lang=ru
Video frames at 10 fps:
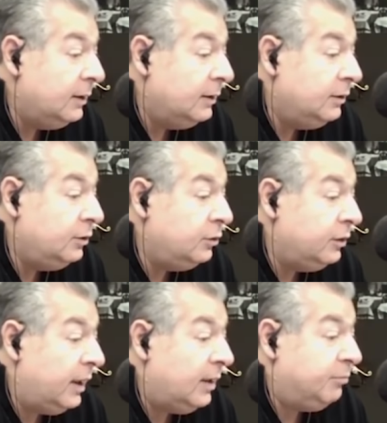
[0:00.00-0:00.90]
Ну,
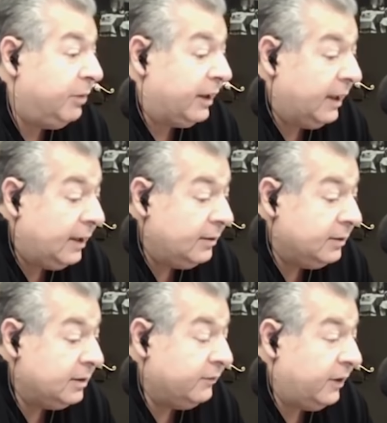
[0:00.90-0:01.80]
а пока
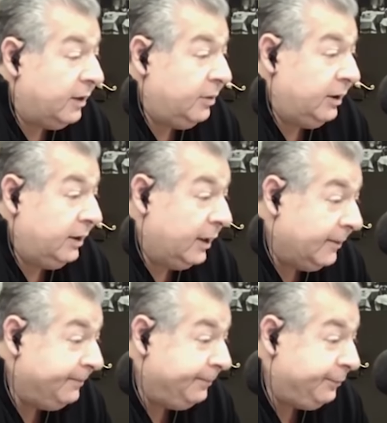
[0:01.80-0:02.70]
с вами
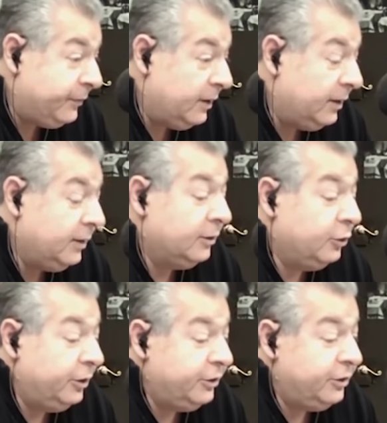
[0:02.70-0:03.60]
я,
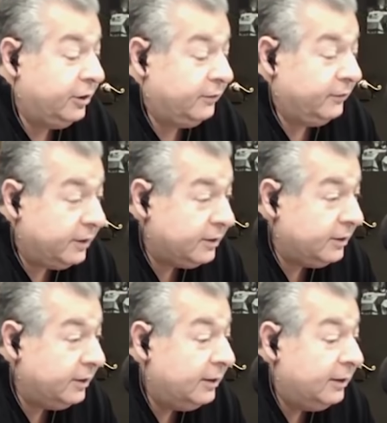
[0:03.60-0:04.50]
Анатолий Червец,
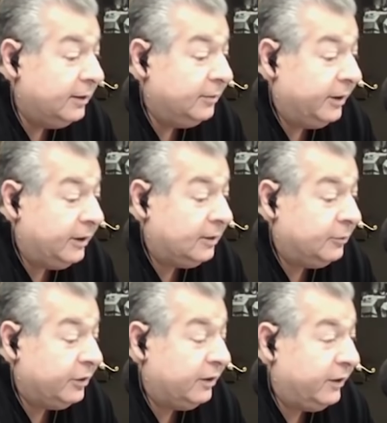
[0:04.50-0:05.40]

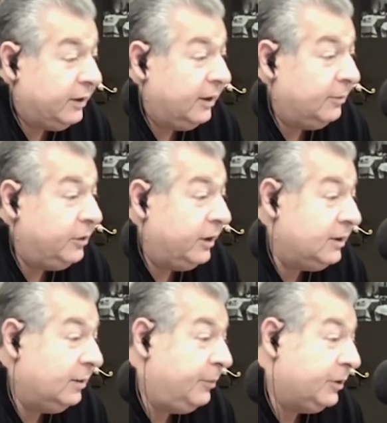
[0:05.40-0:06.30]
поэтому давайте
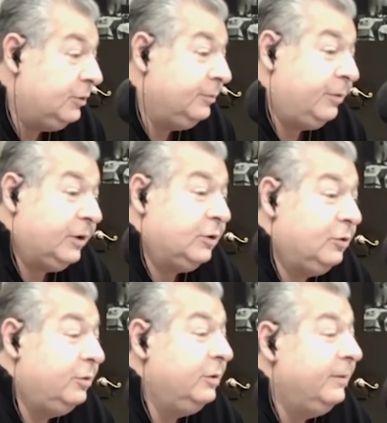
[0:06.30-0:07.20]
общаться. Пошу,
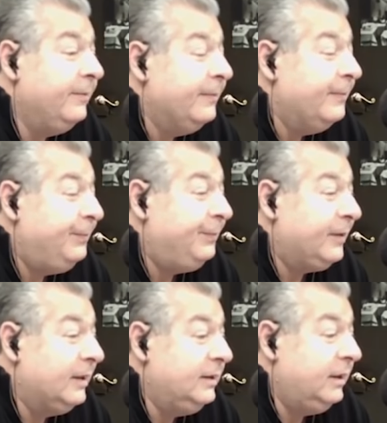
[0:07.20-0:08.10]
прошу
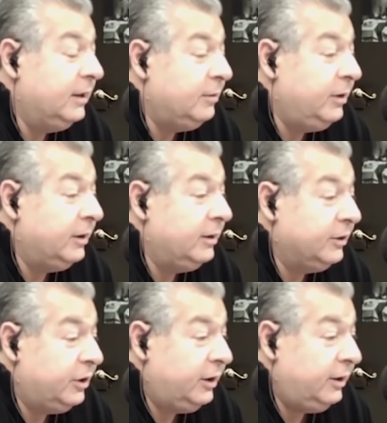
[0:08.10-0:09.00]
сделать не
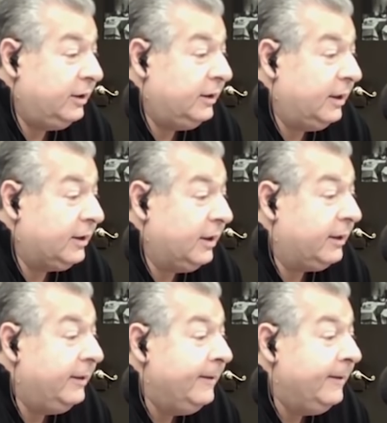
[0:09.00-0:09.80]
одолжение, так как